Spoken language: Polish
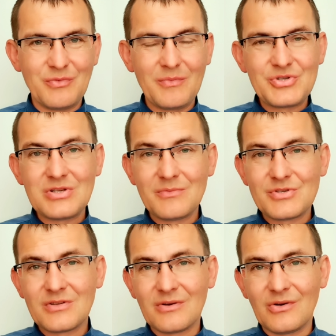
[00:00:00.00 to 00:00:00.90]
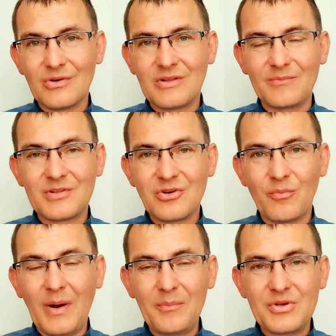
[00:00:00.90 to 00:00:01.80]
My myślimy, że to o, tam tylko
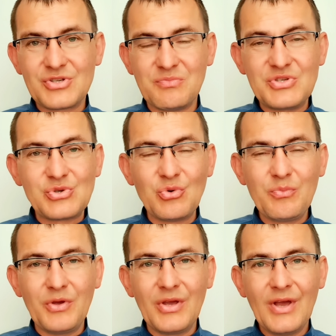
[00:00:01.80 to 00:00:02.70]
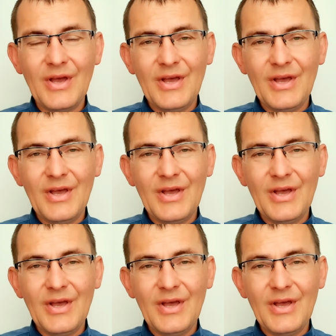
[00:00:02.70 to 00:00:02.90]
papież, biskupi,